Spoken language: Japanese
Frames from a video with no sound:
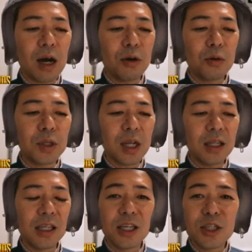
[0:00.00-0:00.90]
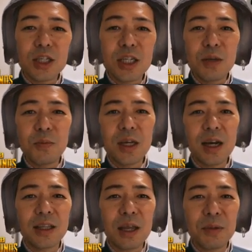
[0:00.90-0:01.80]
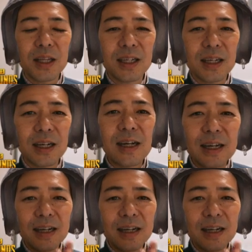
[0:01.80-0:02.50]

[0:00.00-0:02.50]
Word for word: アホみたいに必死に磨いてみた。